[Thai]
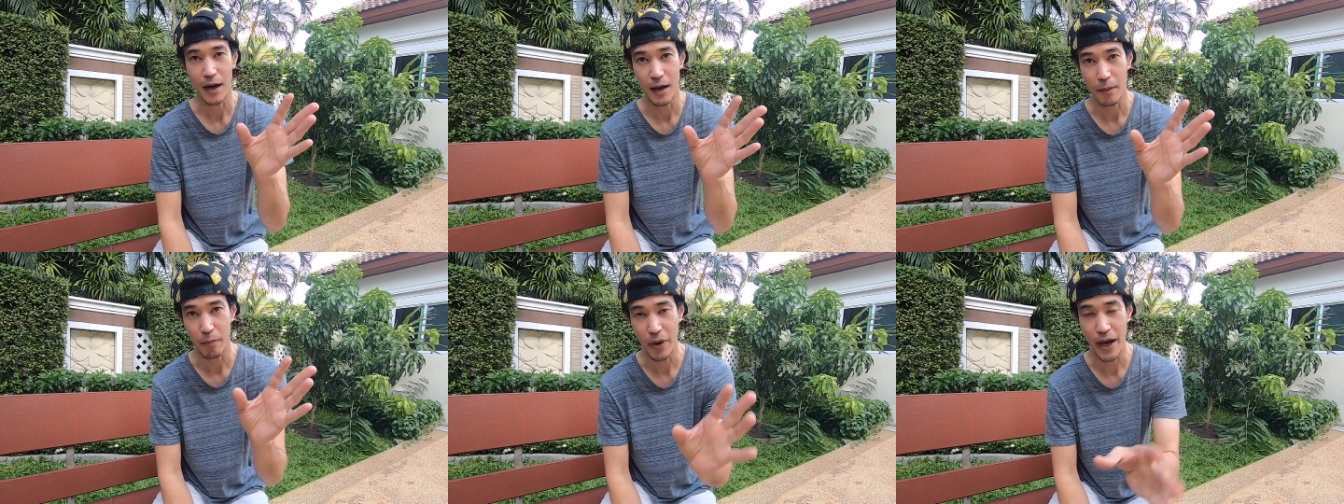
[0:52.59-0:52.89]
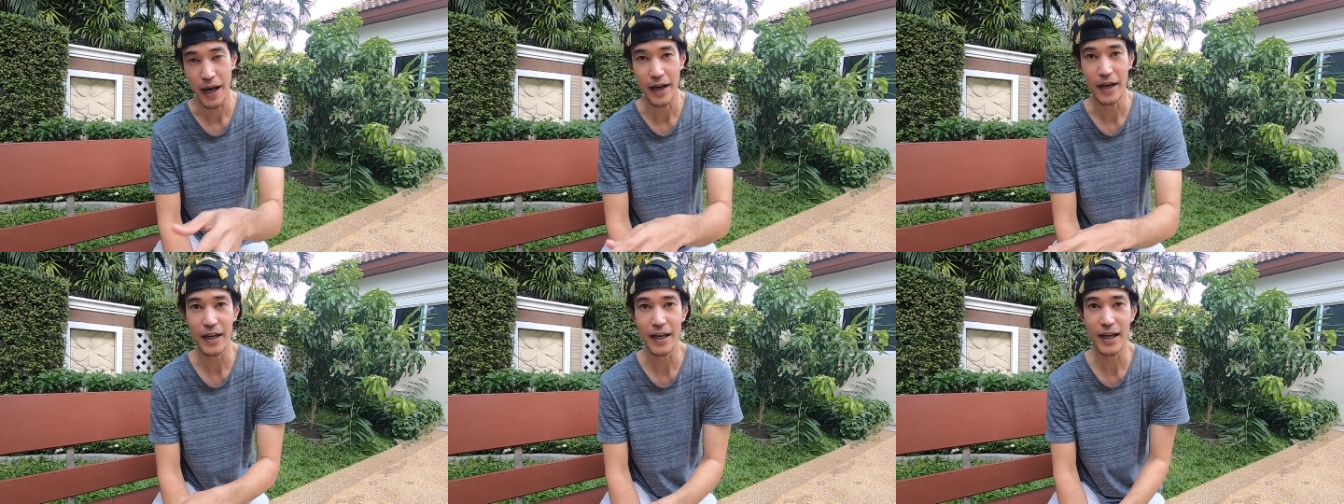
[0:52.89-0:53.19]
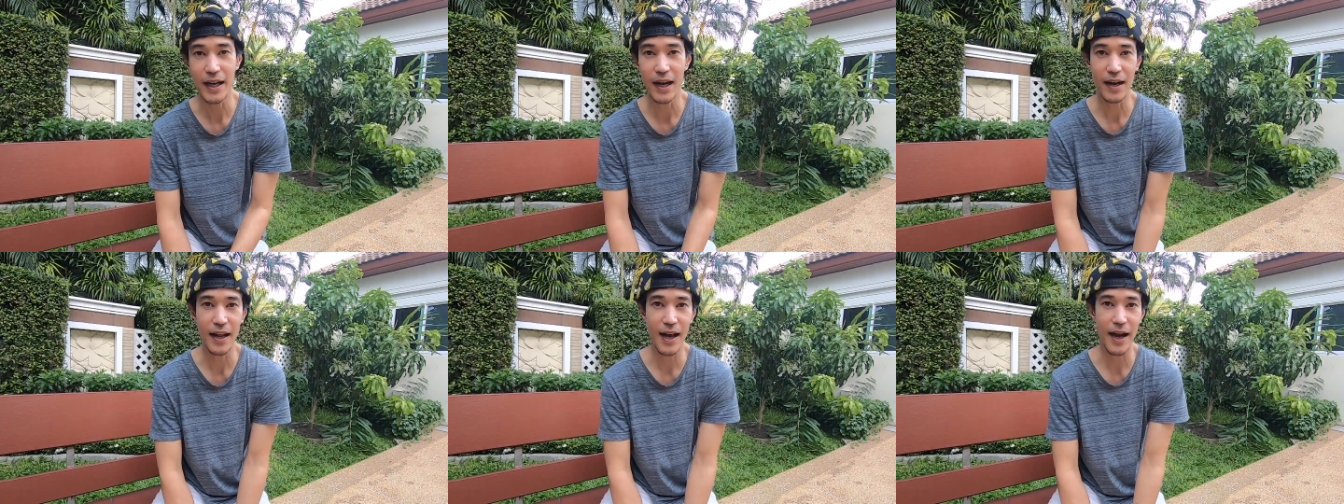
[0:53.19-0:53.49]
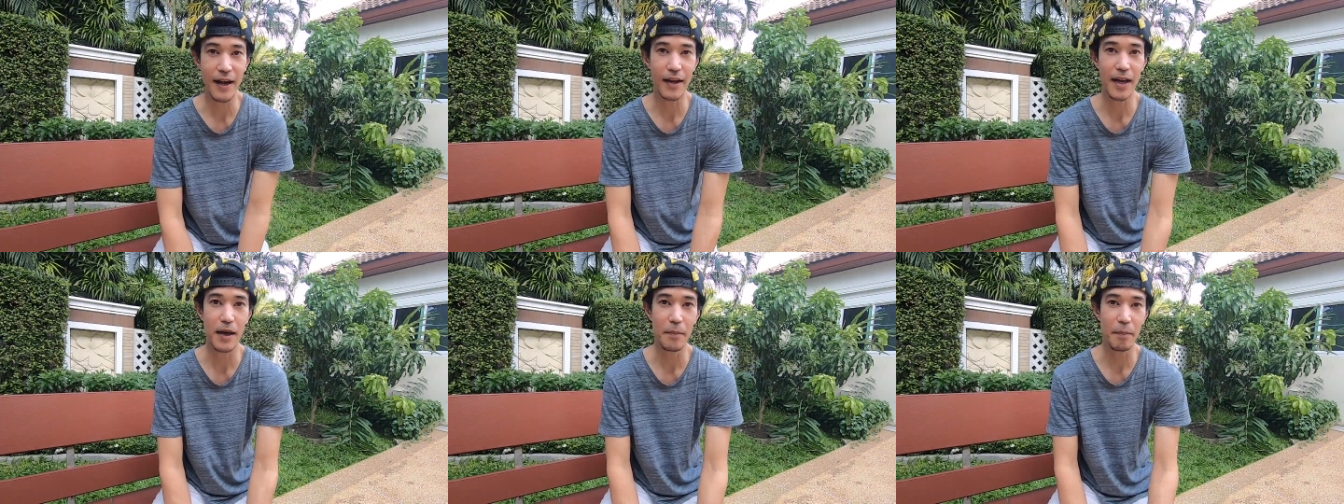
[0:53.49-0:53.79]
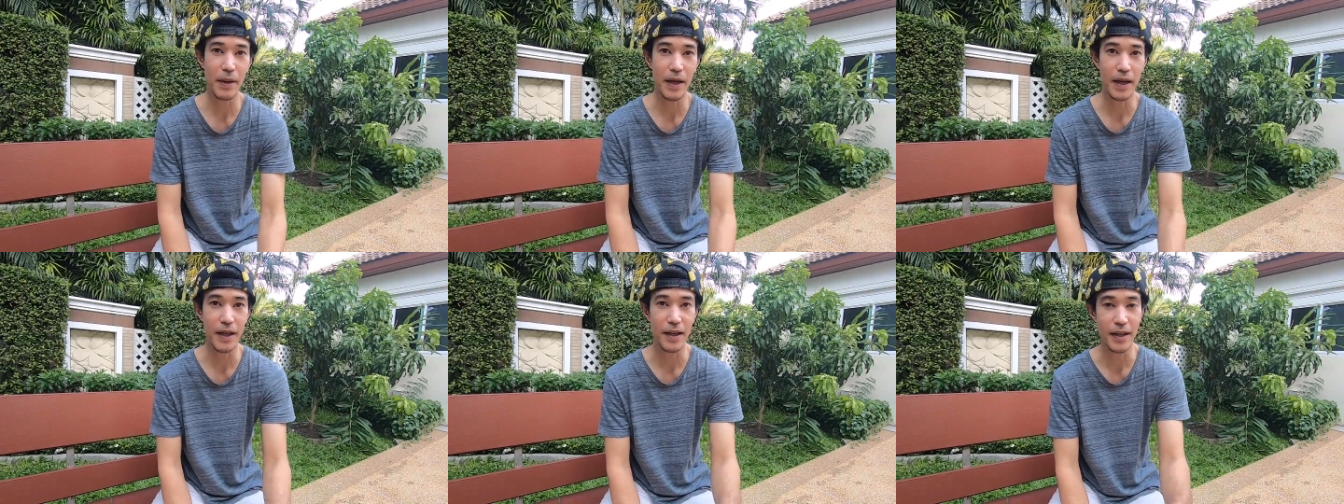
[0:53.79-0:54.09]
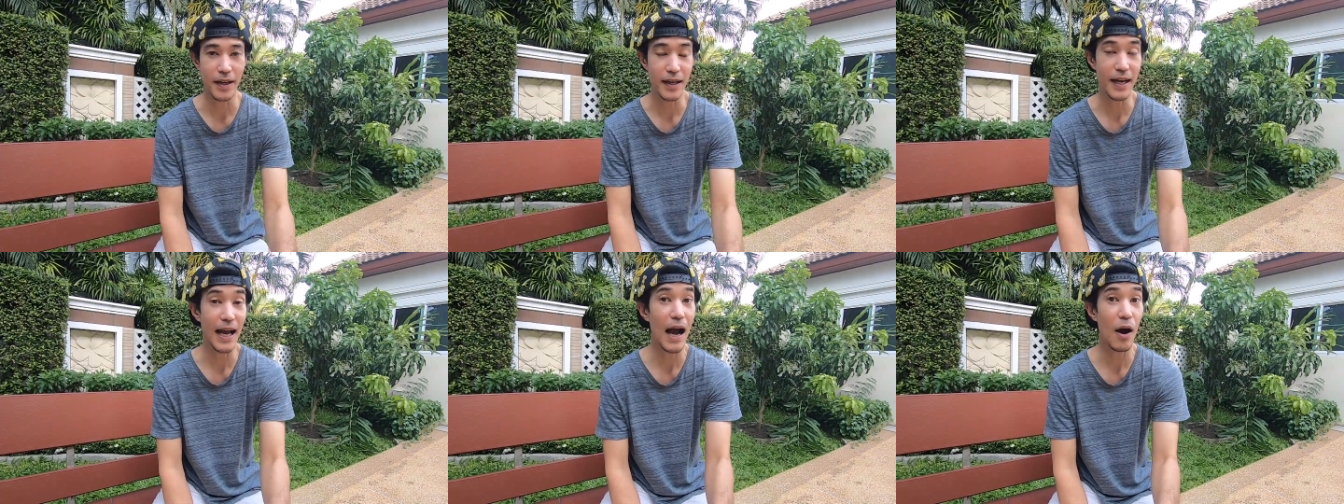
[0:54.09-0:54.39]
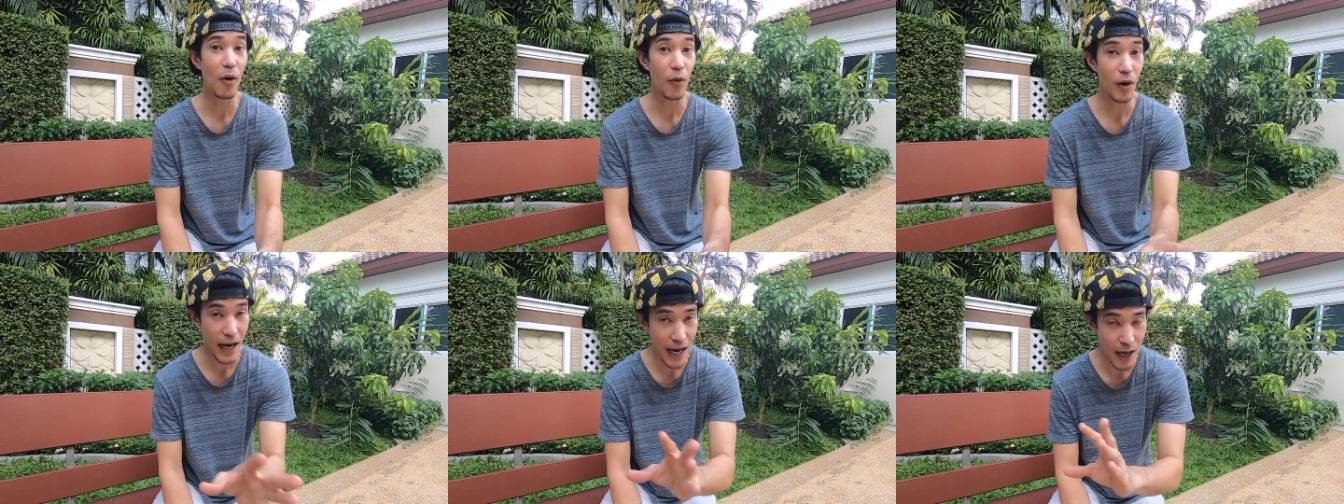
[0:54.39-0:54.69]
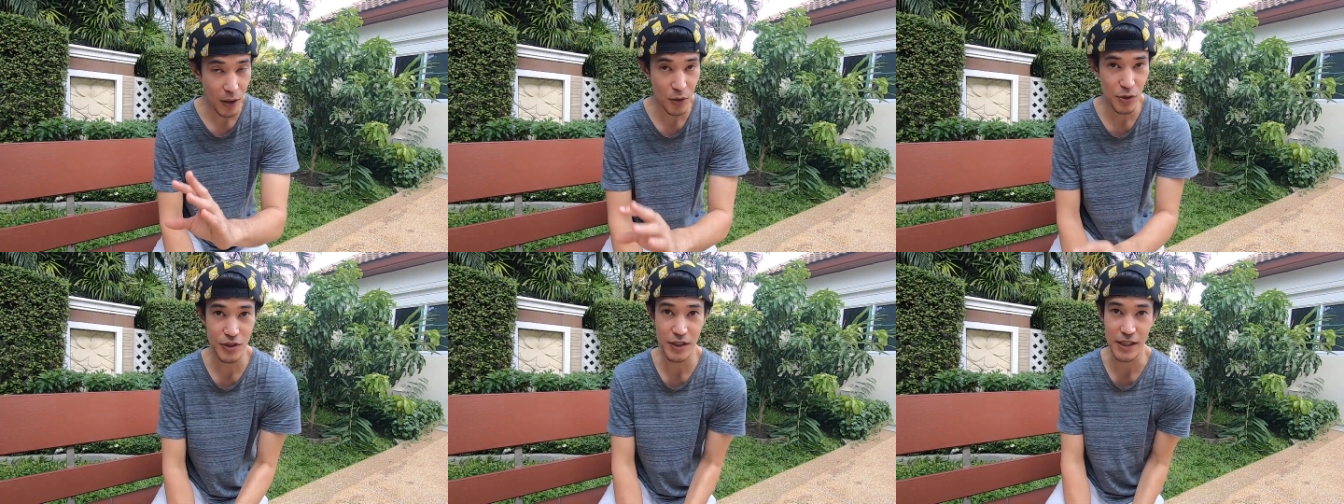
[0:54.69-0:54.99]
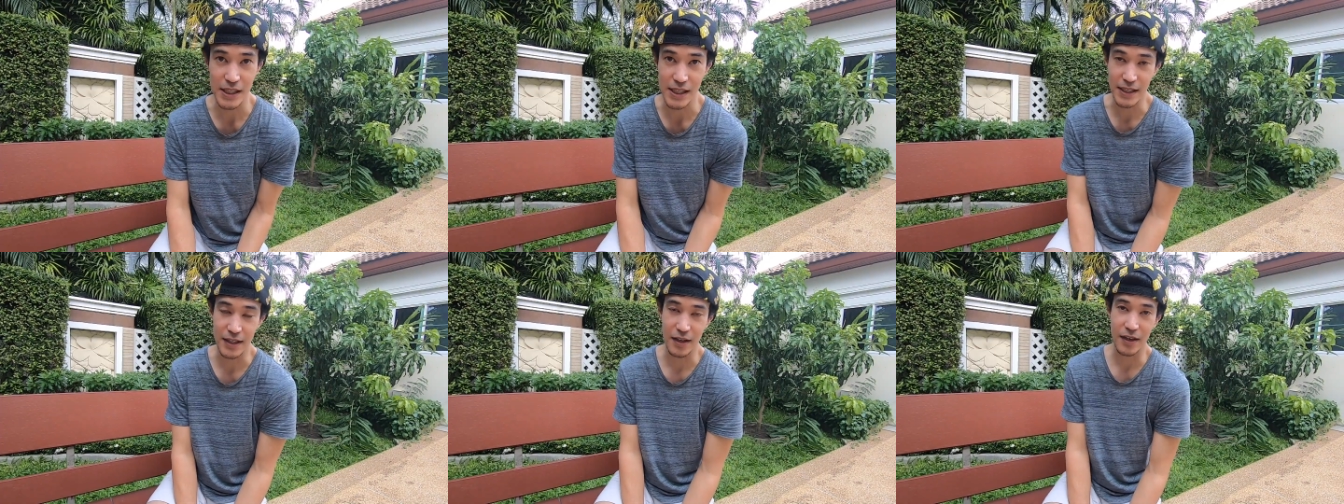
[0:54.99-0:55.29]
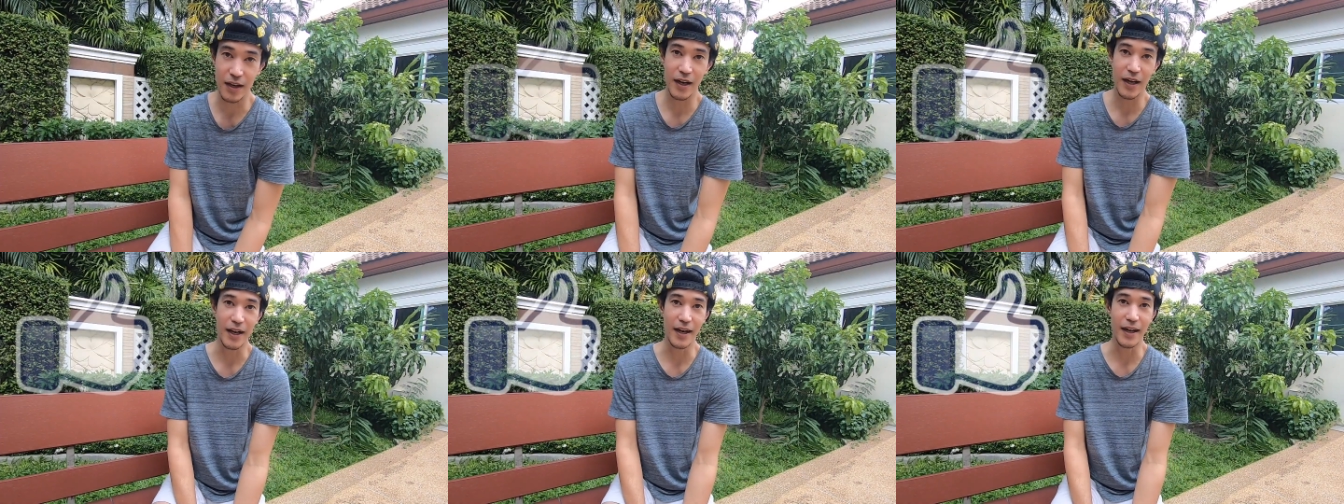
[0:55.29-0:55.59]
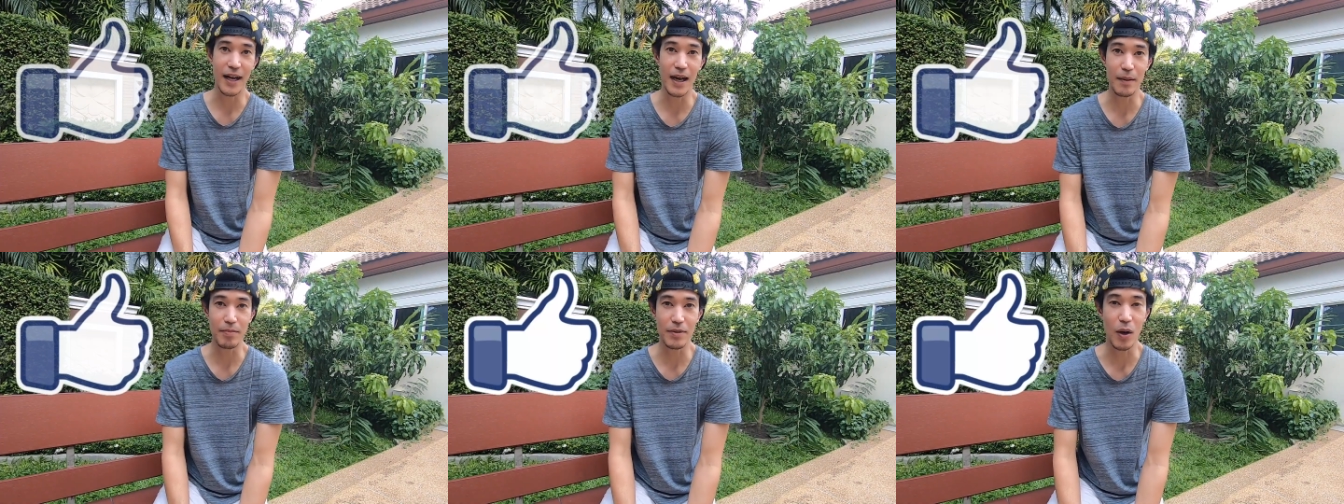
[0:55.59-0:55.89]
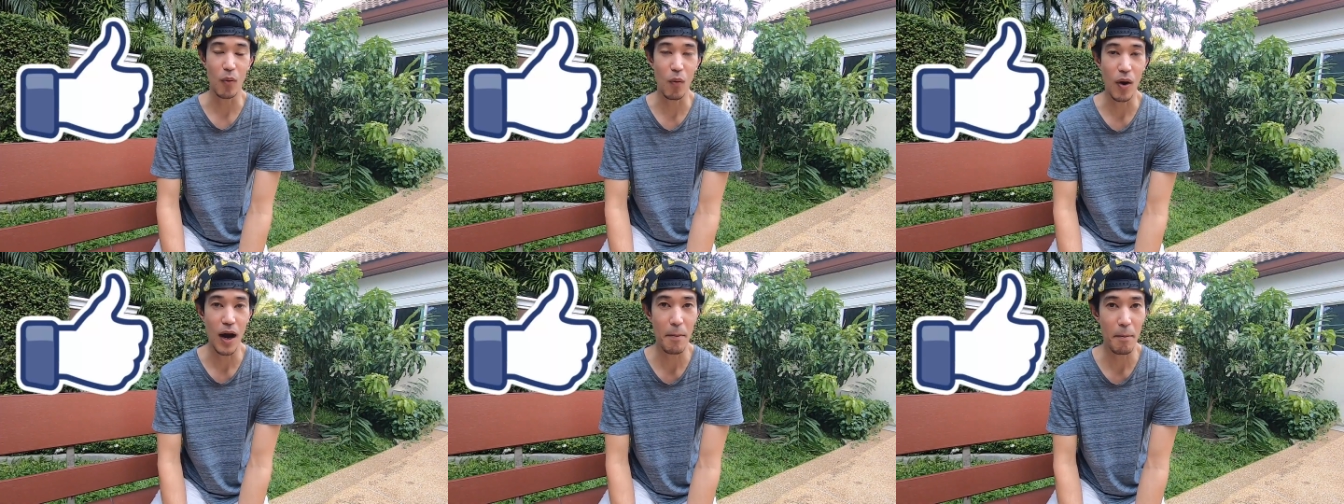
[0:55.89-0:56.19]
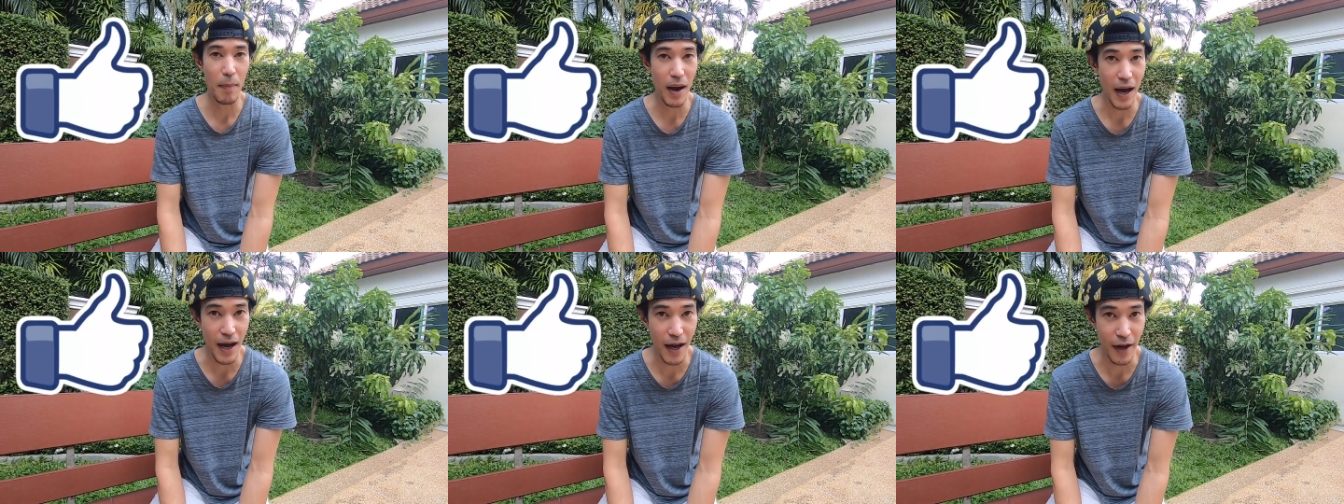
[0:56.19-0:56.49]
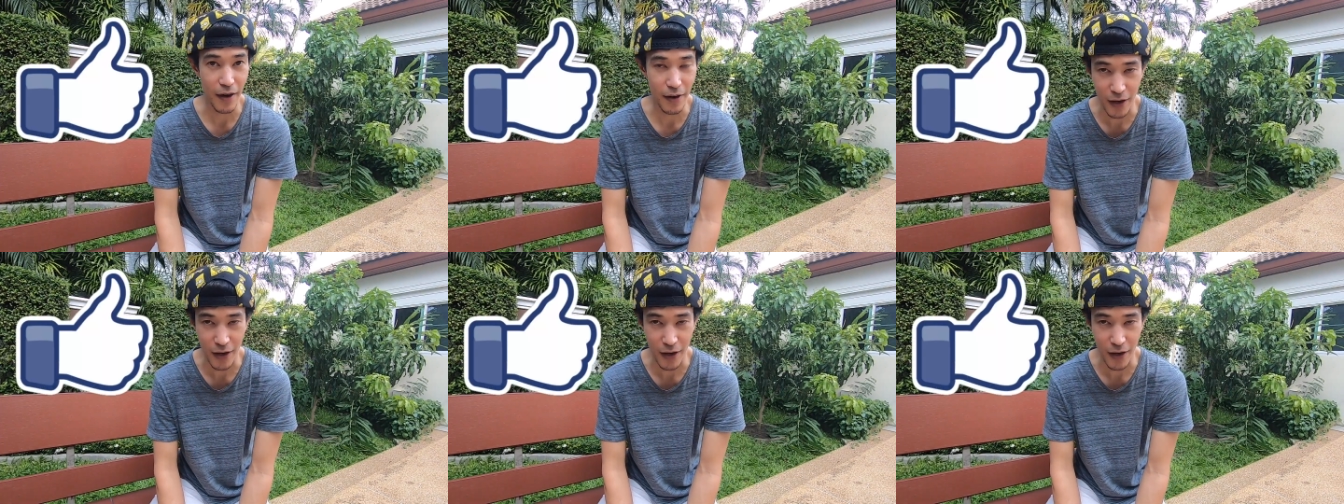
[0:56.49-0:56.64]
แบรนด์นี้ครั้งแรกในปี 1994เท่านั้นเองนะครับ แต่ว่ามา